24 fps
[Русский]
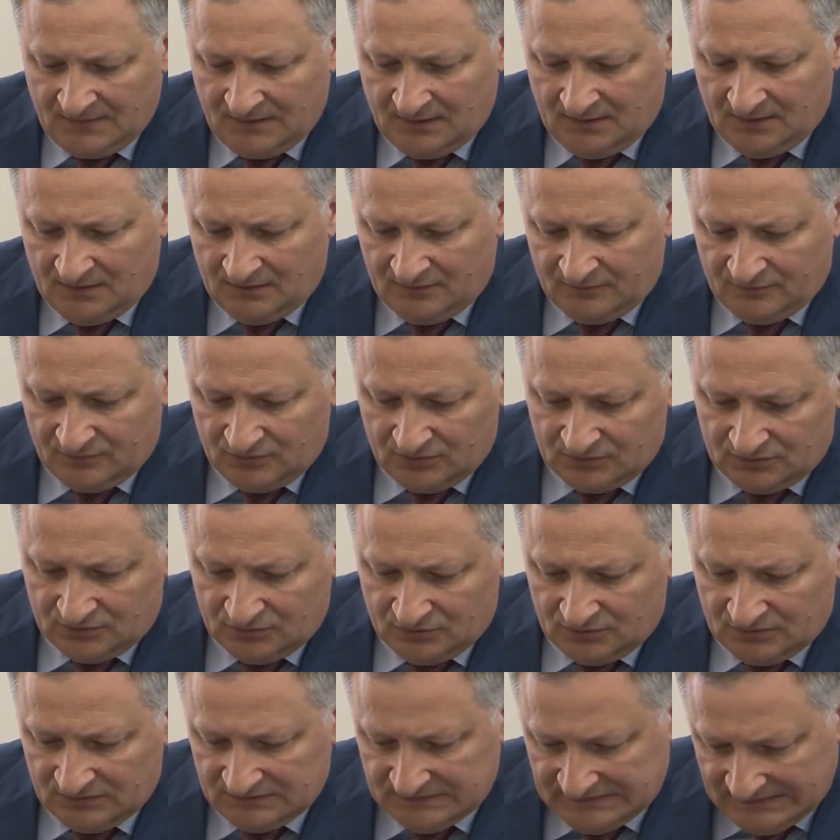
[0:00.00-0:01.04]
Вот.
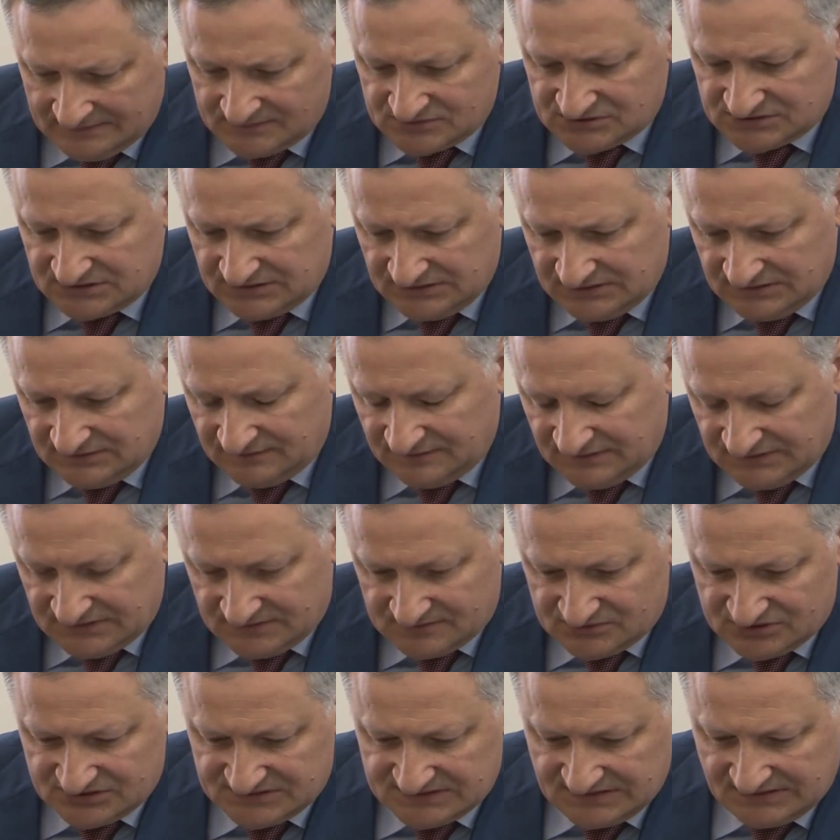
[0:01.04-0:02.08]
Ну и там же, в
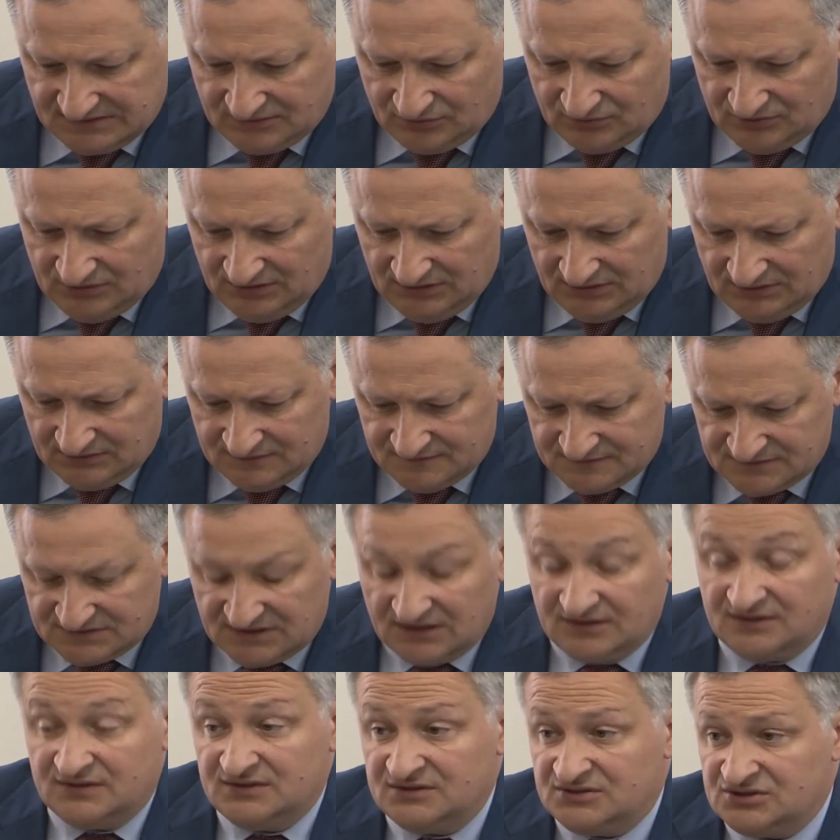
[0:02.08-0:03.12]
этом же законе,
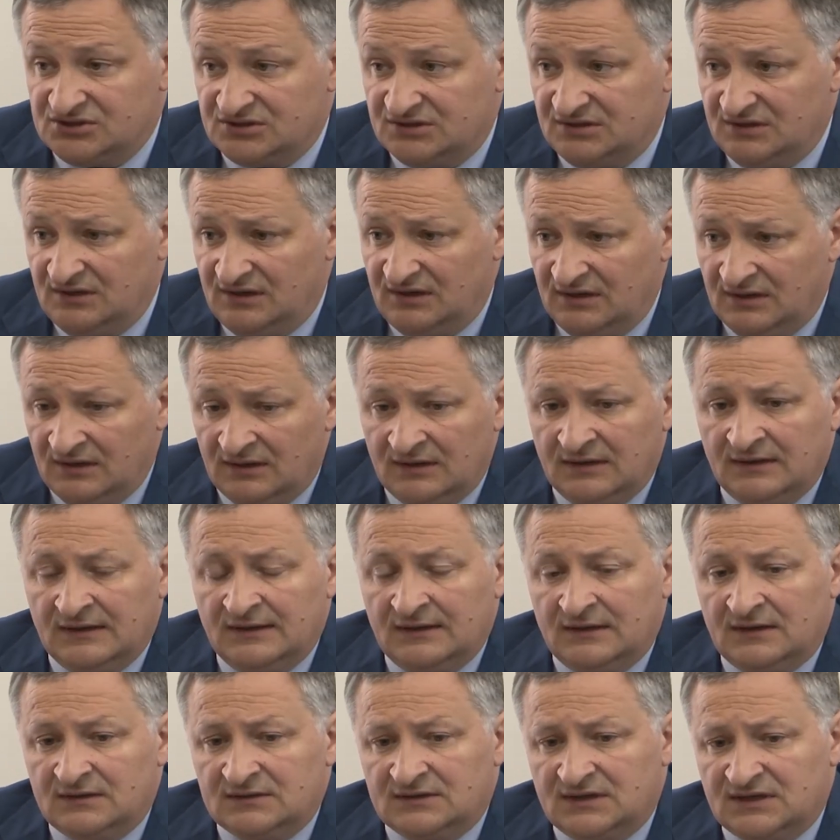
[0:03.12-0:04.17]
статье 4,
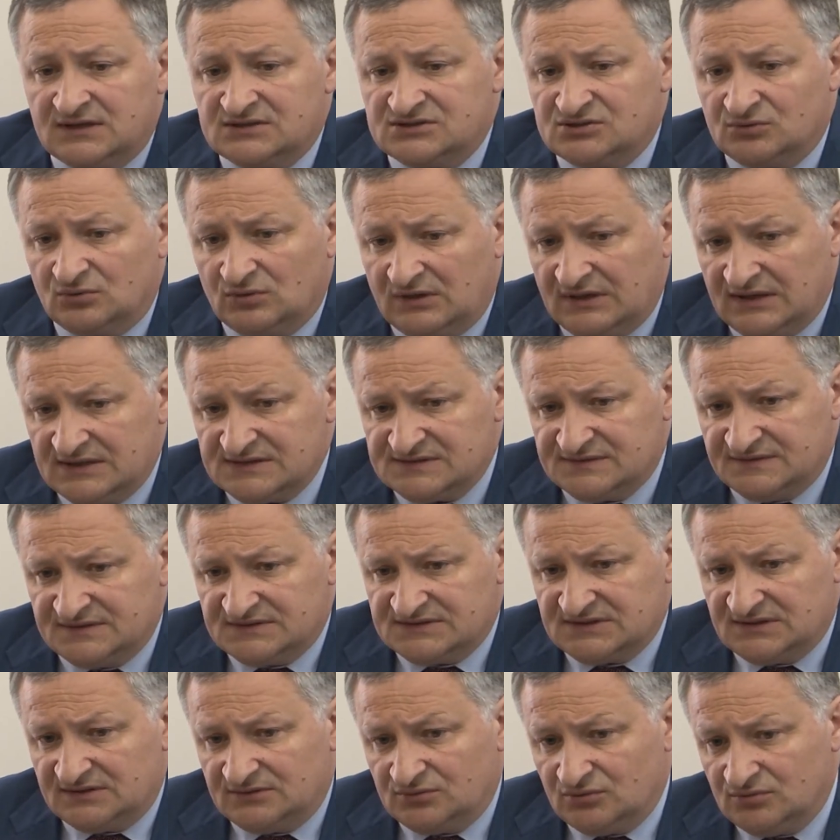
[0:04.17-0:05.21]
также
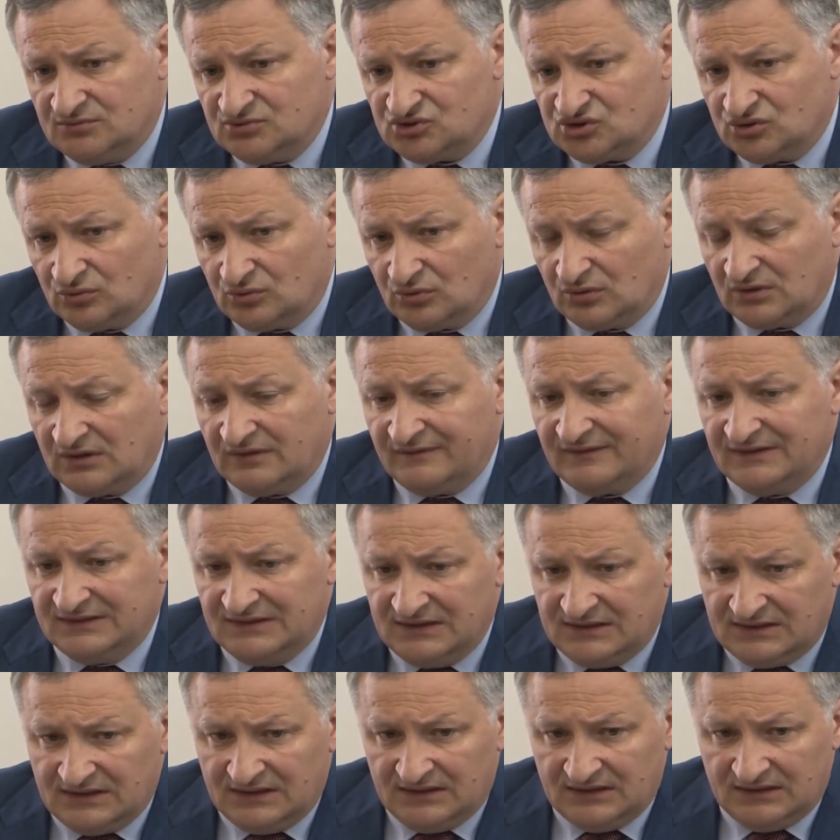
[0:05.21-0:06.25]
указывается о том, что
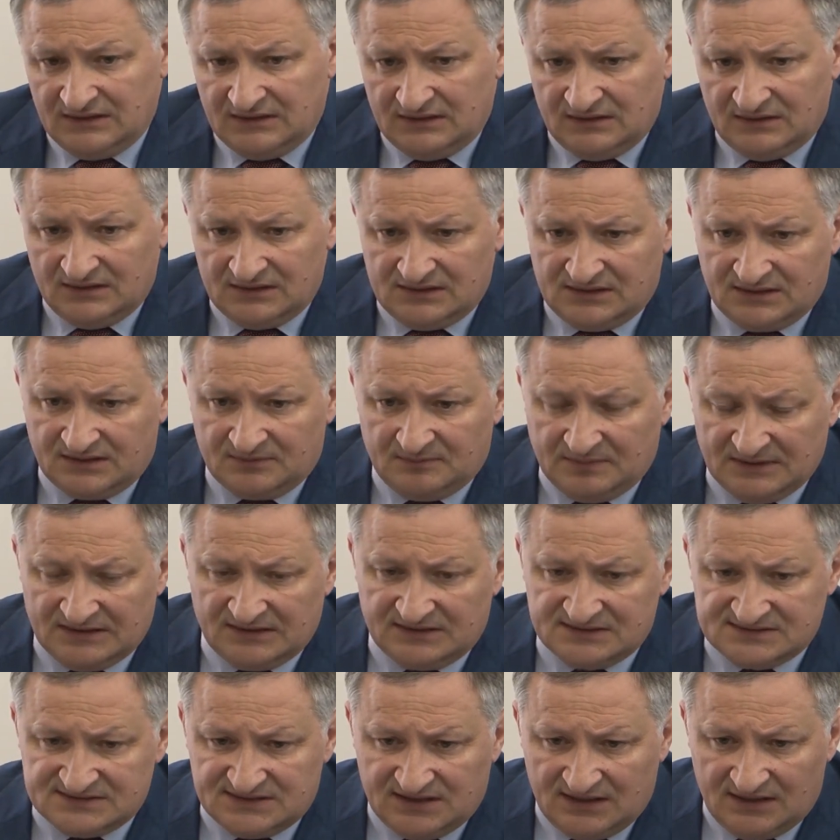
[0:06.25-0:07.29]
руководители этих
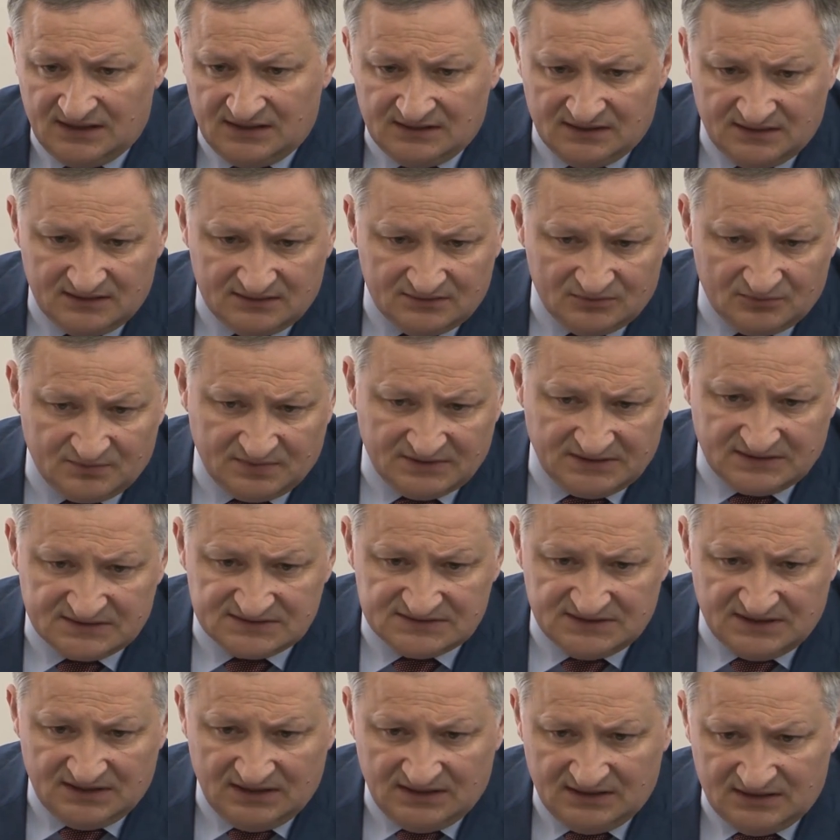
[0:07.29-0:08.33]
подразделений, ну,
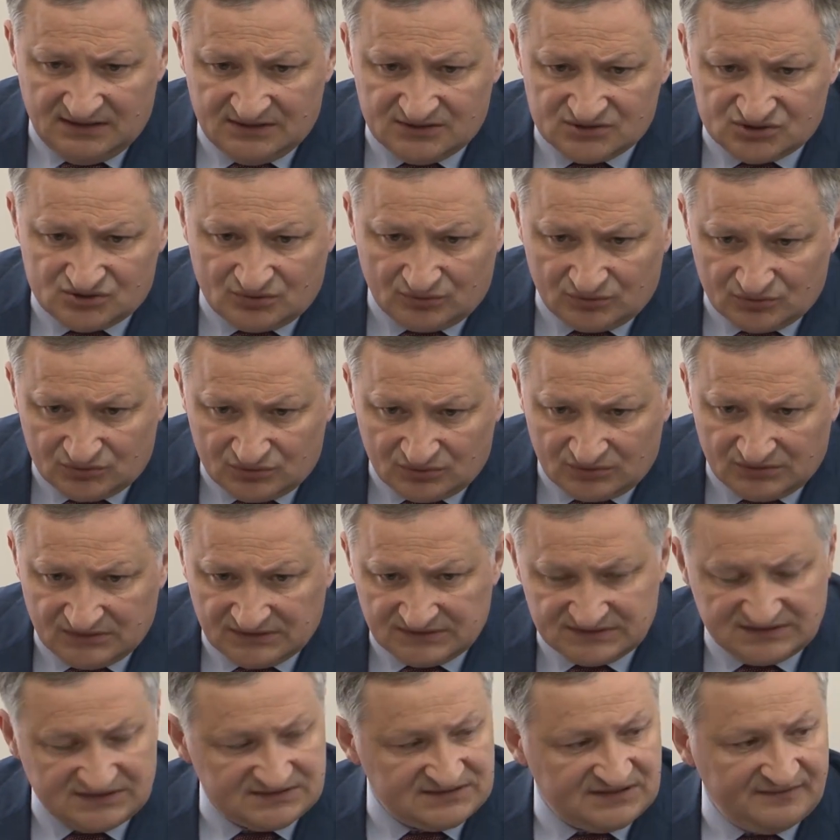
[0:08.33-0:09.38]
подразделений или
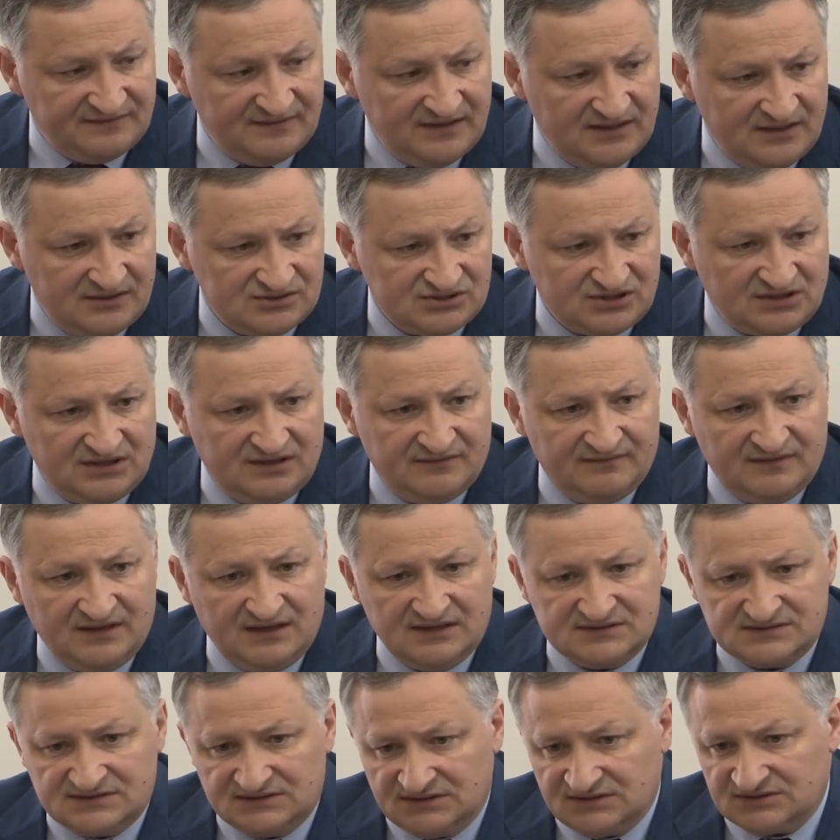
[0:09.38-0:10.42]
структурных составляющих
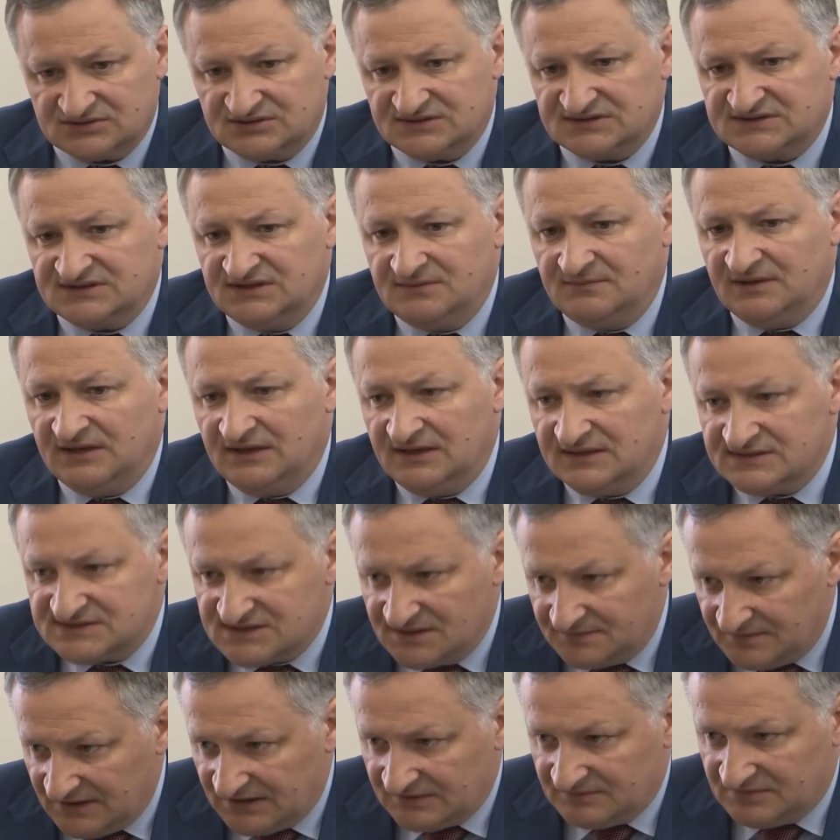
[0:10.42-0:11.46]
являются должностными
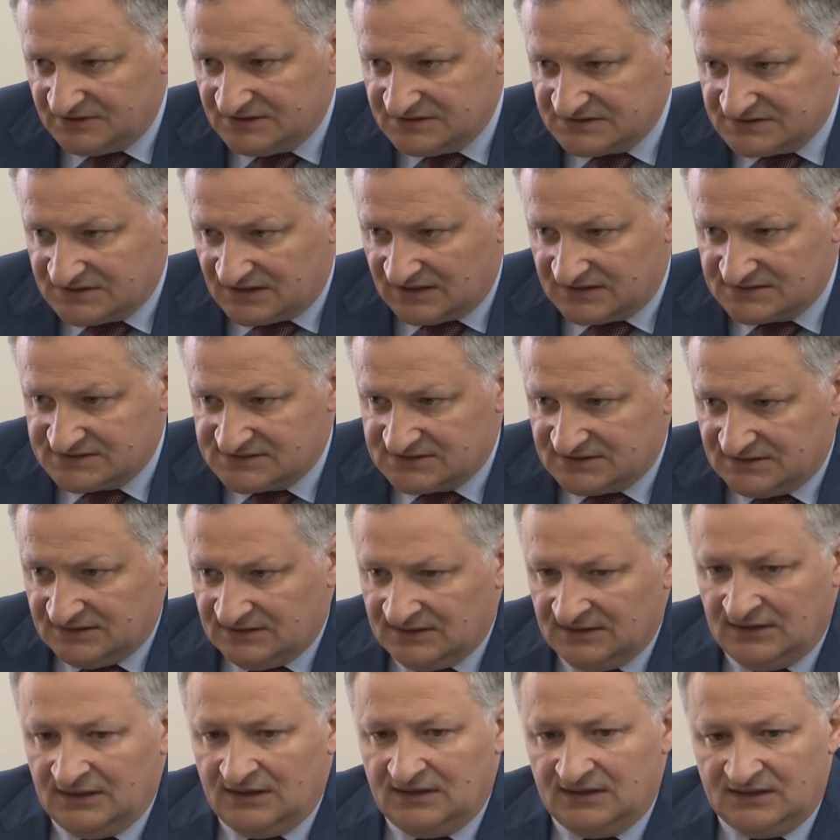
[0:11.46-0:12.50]
лицами администрации
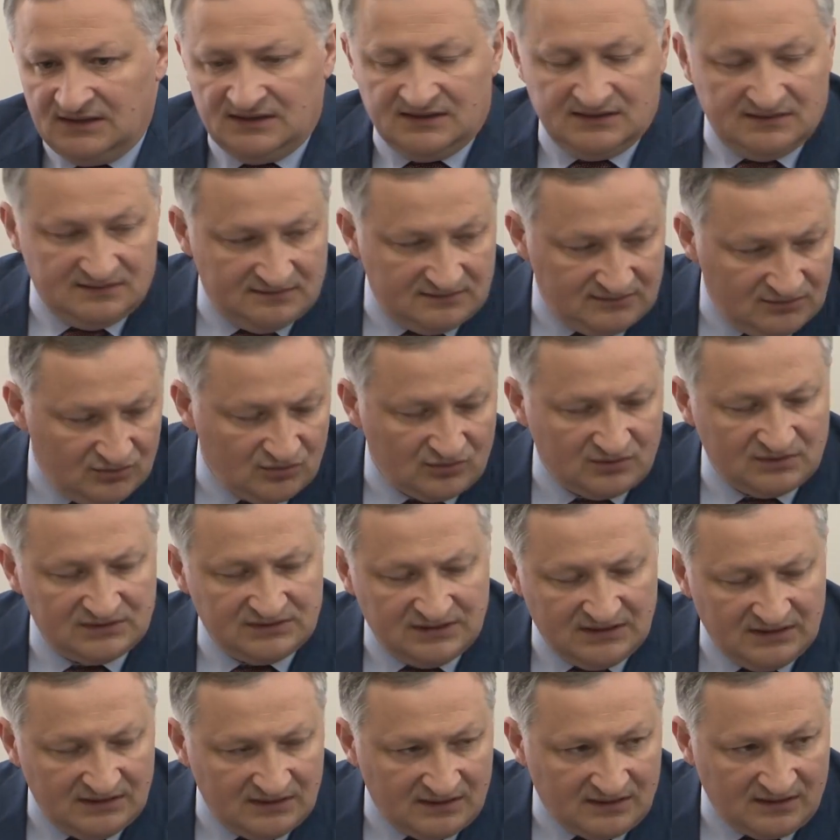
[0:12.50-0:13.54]
или города,
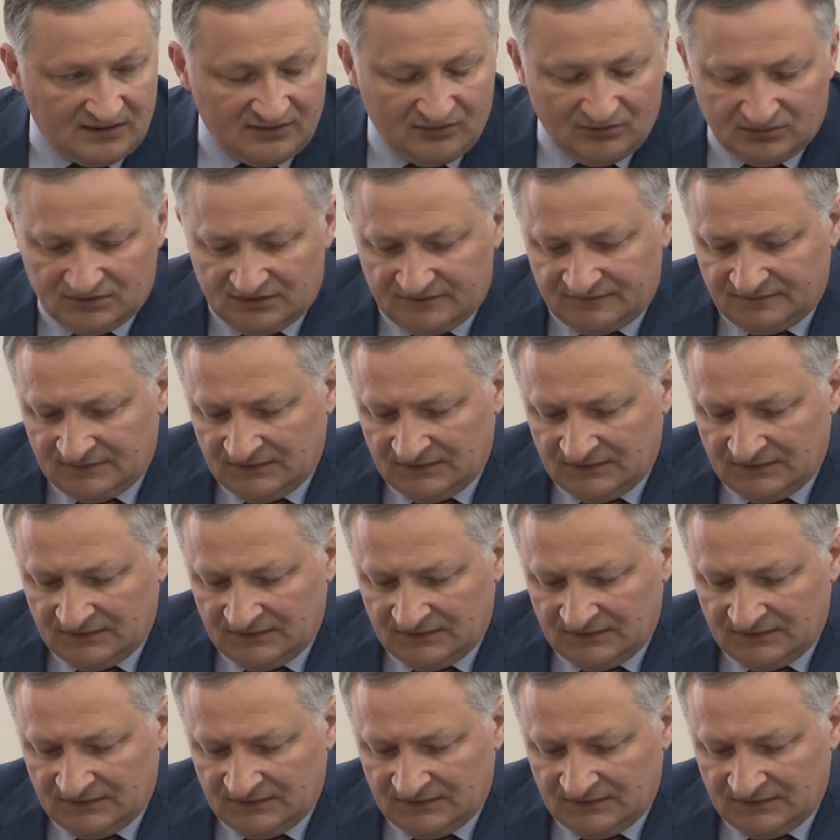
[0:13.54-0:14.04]
или районов.